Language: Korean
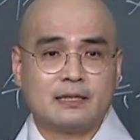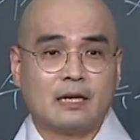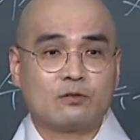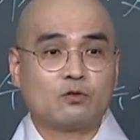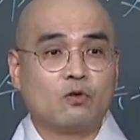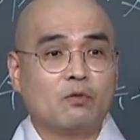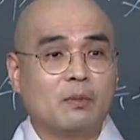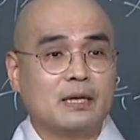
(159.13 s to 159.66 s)
그냥
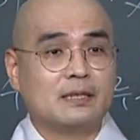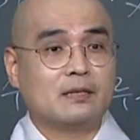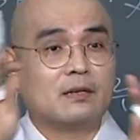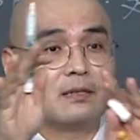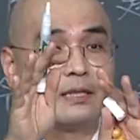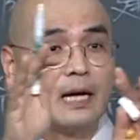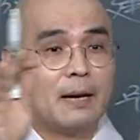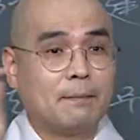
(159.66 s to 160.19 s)
조그만
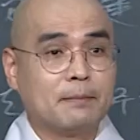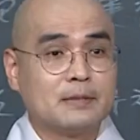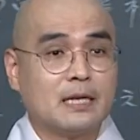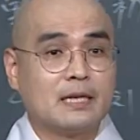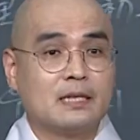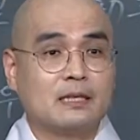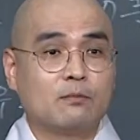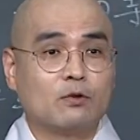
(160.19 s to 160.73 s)
이런 탑,
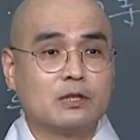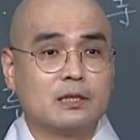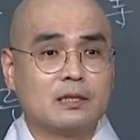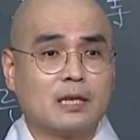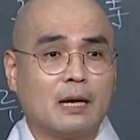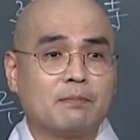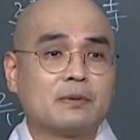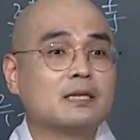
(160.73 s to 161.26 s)
사리를
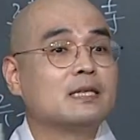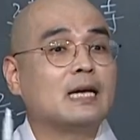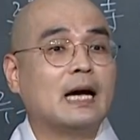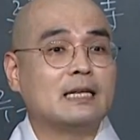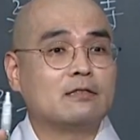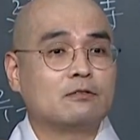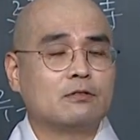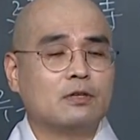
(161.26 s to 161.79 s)
모신 탑 그게
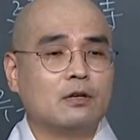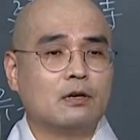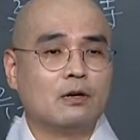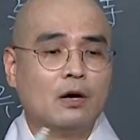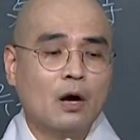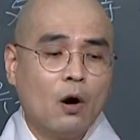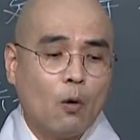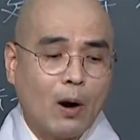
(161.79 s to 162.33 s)

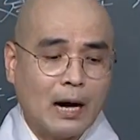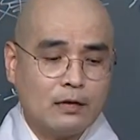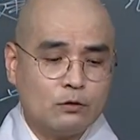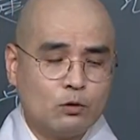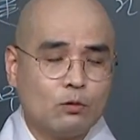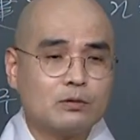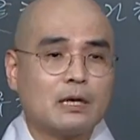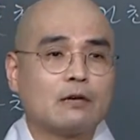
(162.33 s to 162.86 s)
아니고요.
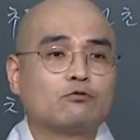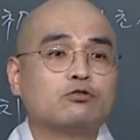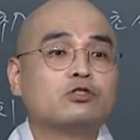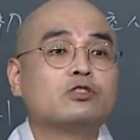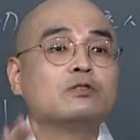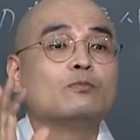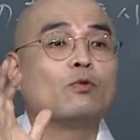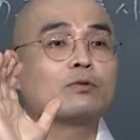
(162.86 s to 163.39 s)
황룡사
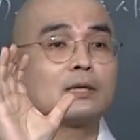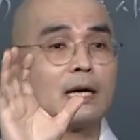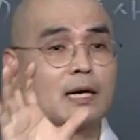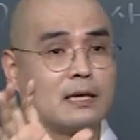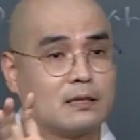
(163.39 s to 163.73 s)
구층 목탑